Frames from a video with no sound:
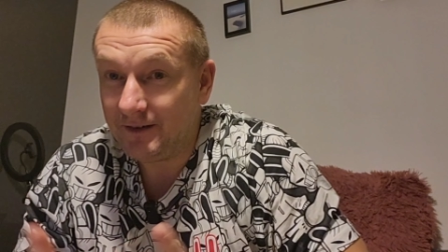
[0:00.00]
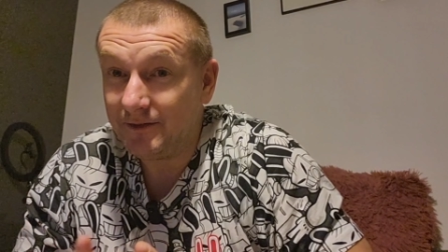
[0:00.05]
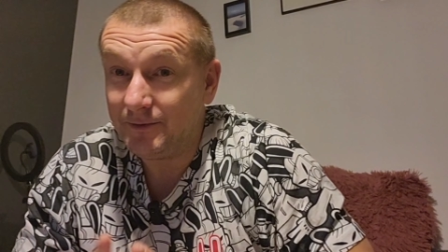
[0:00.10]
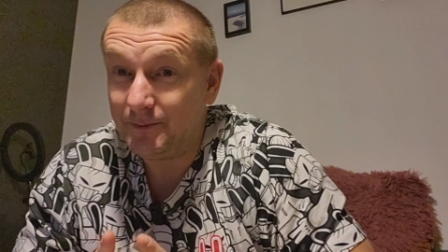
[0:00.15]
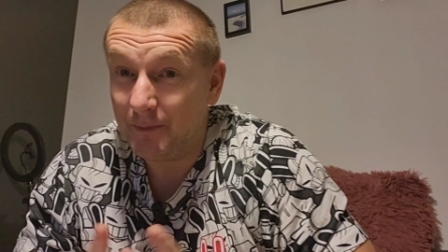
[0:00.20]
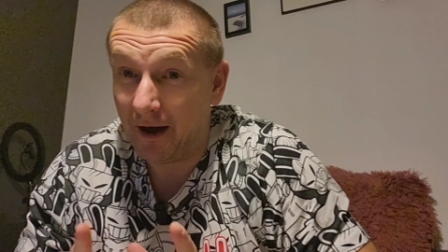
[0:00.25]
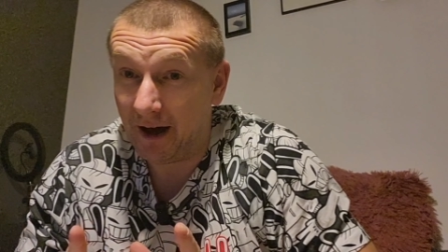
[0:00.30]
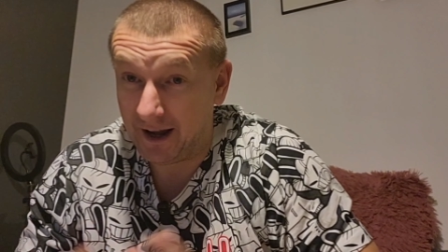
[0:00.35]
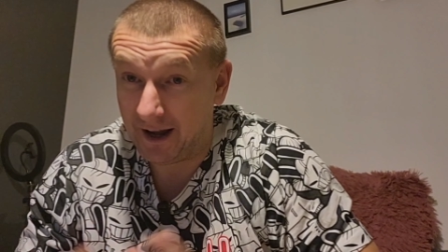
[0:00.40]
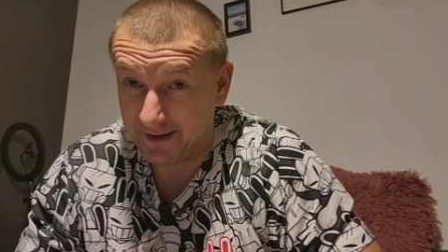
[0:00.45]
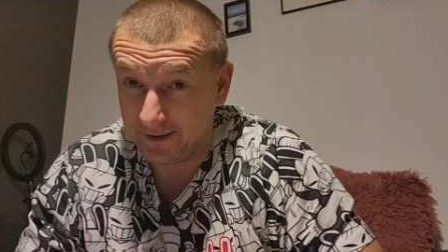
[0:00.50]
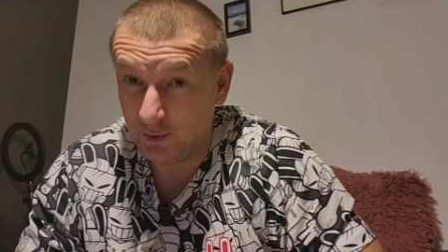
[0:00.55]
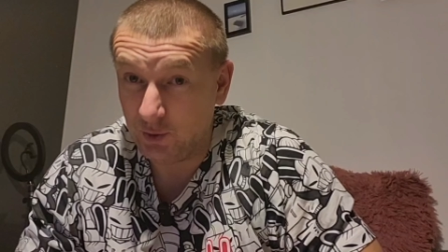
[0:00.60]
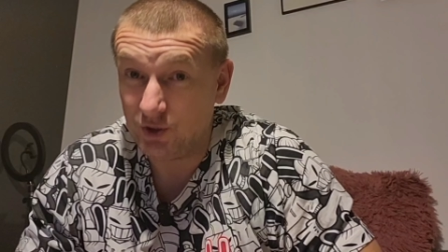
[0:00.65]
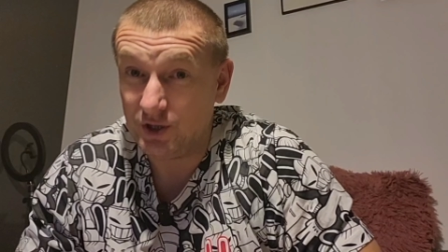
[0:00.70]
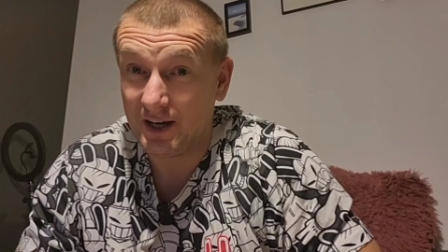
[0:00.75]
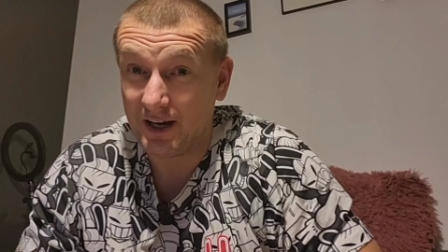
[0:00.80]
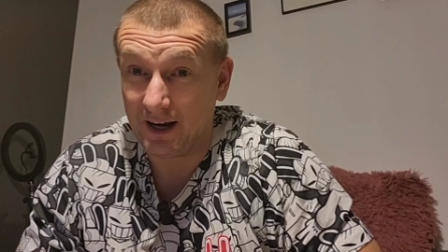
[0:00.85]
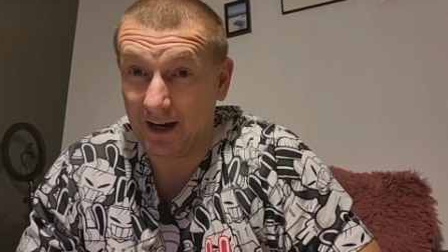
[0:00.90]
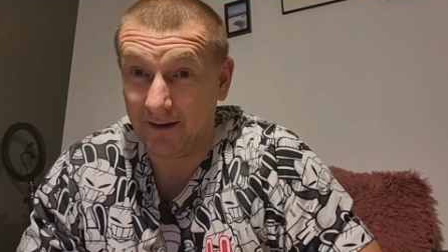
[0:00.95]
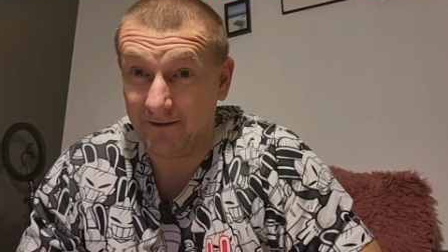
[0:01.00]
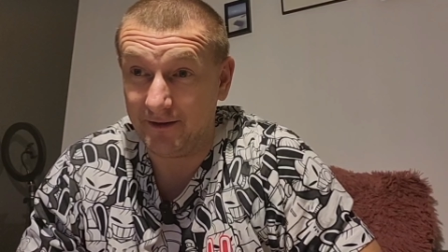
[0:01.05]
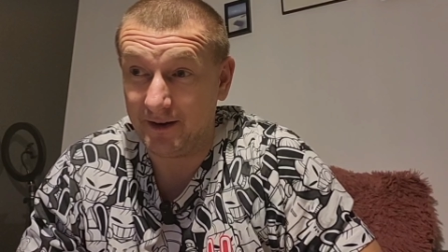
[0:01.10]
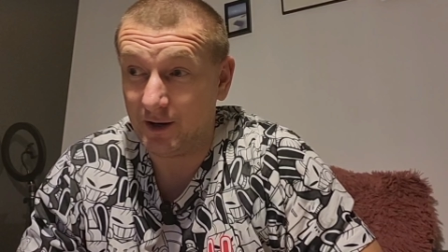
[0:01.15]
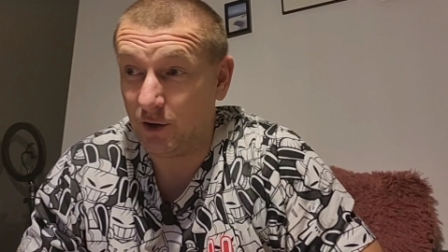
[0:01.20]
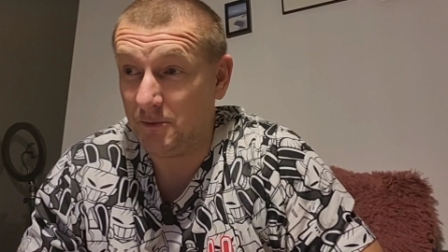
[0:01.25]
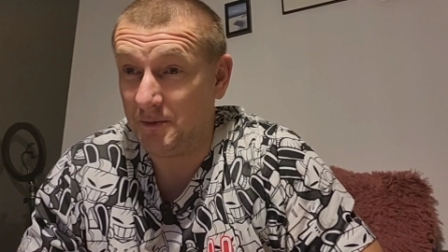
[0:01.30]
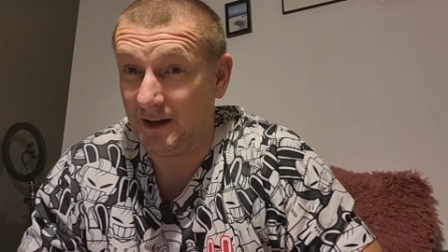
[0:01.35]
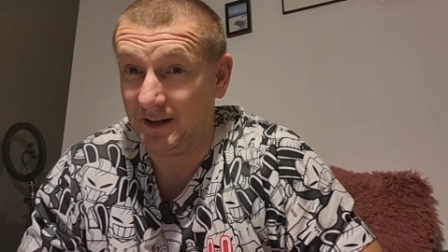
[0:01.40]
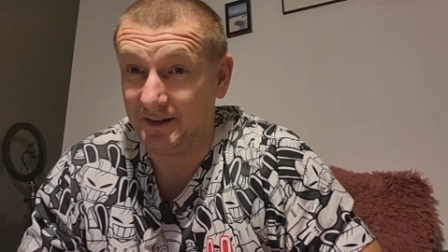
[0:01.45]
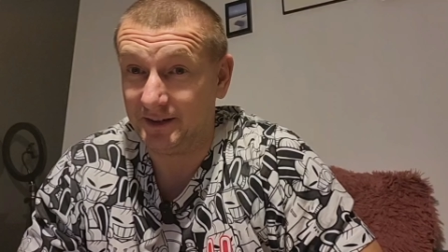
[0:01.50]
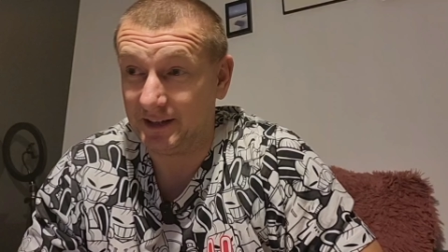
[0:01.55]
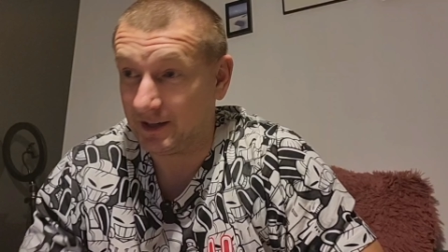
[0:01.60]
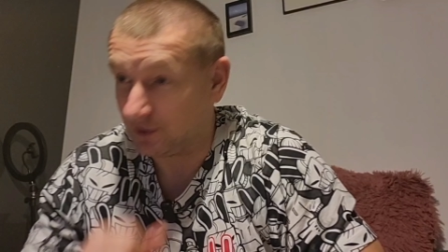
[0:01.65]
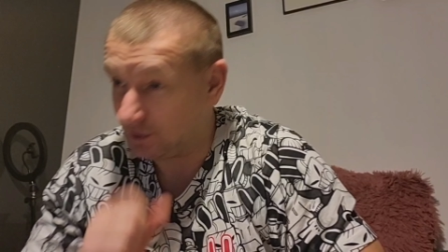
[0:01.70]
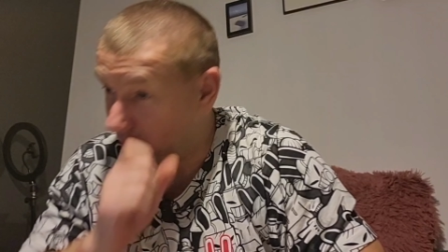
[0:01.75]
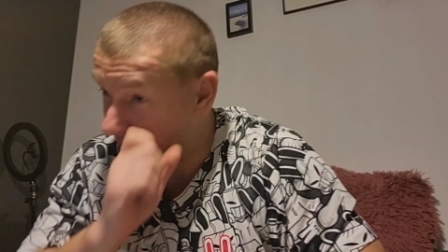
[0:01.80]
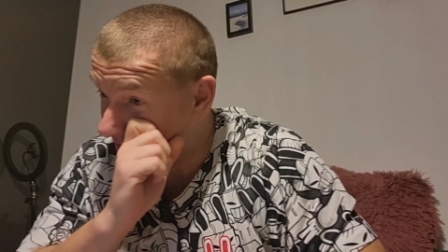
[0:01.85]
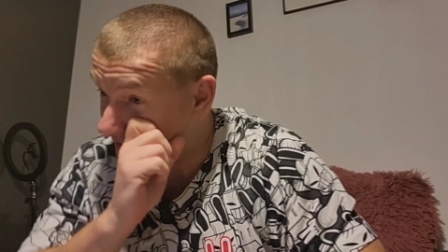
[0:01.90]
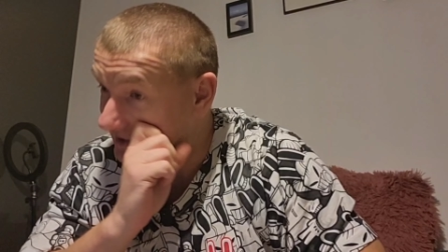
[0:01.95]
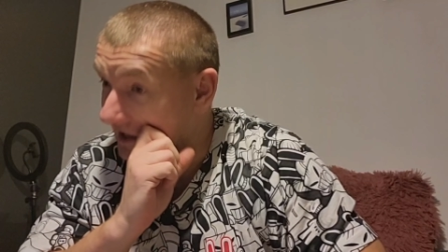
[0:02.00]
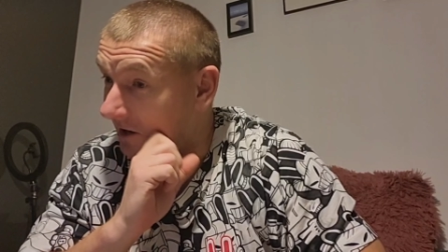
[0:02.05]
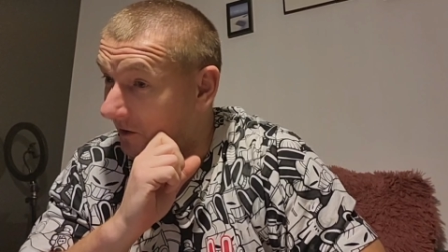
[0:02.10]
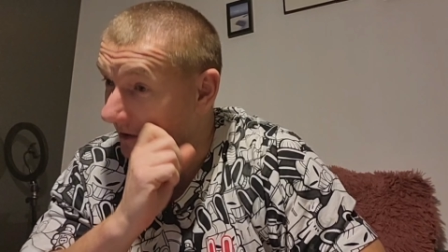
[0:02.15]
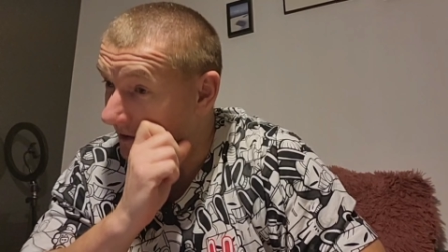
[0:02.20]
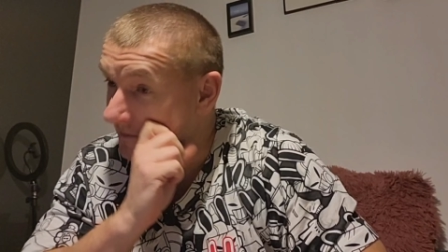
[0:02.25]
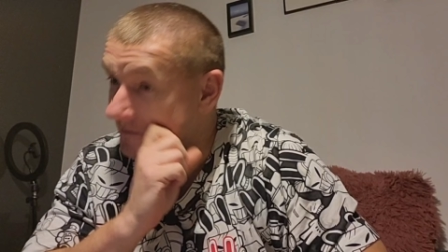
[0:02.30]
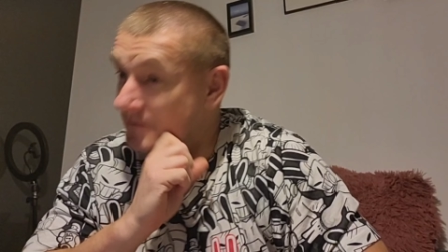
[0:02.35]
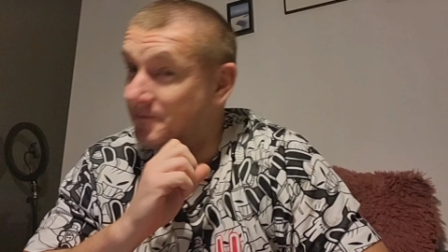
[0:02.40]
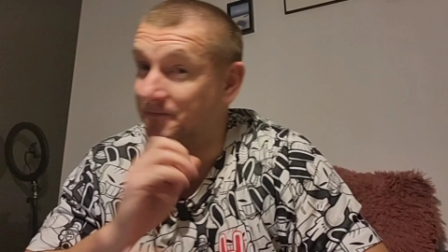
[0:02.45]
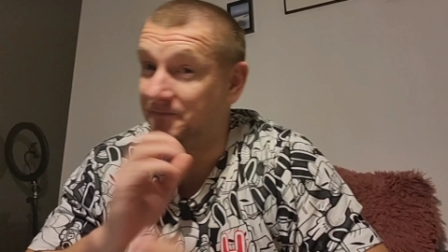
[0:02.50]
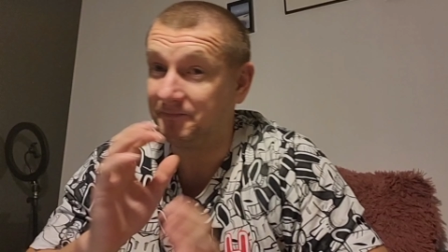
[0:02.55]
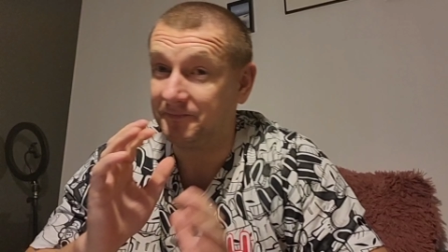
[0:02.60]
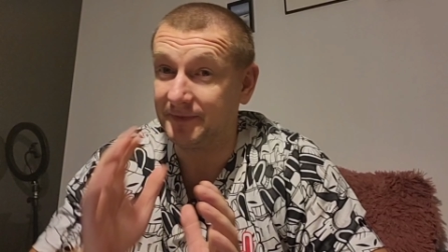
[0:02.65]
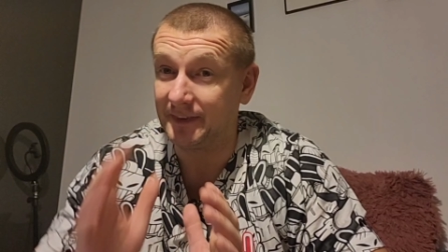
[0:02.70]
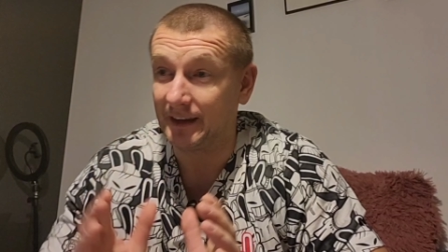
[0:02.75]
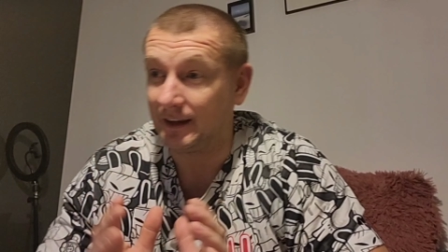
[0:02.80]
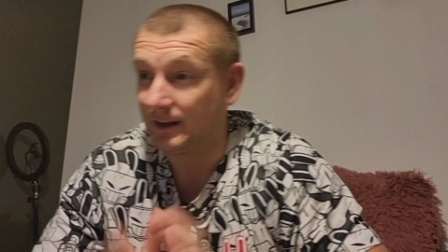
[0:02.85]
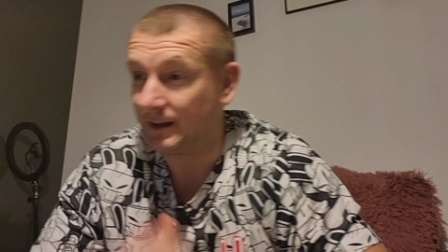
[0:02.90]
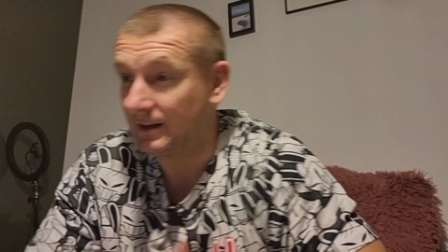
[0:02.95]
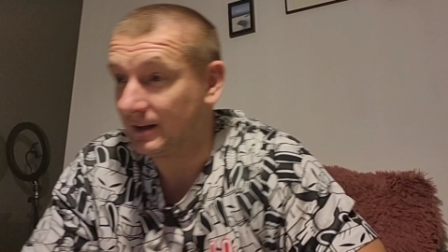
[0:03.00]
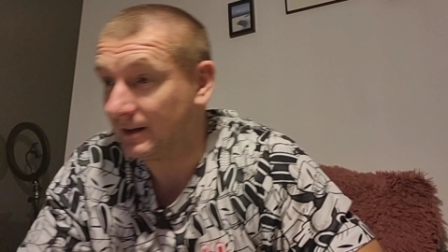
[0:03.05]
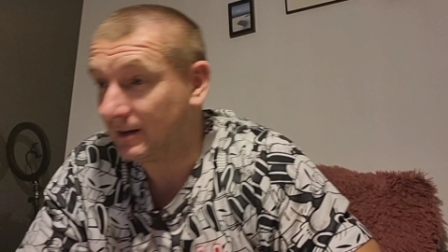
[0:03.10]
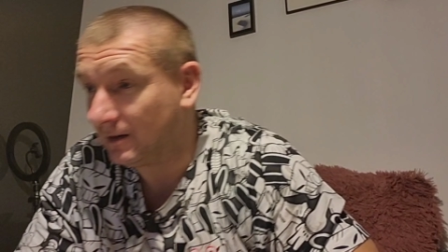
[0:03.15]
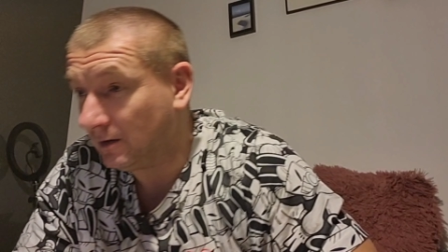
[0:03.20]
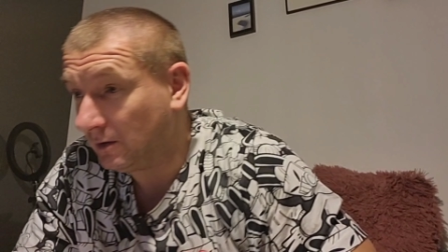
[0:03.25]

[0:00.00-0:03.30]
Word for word: Bardzo ciekawy komentarz dostałem mm,